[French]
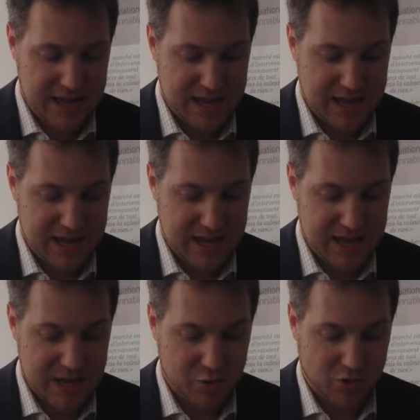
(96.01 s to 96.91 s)

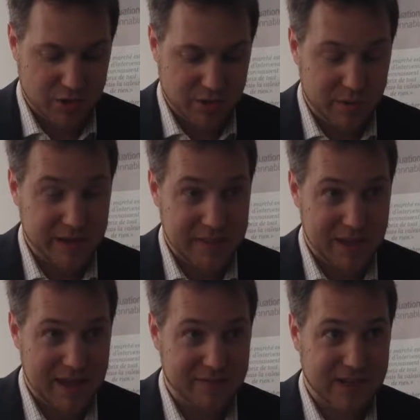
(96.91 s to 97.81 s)
Et, aujourd'hui, on
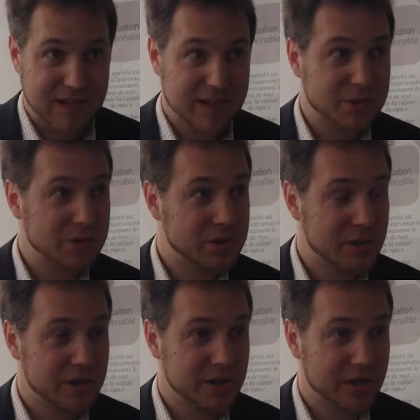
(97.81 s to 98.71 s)
apprend avec les
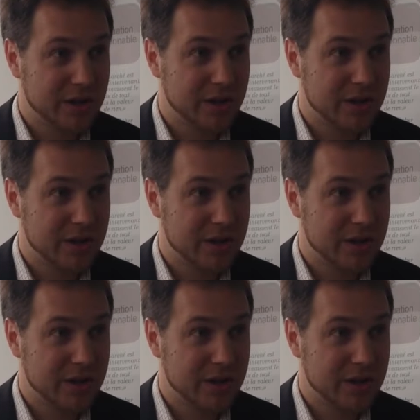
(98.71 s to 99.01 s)
résultats que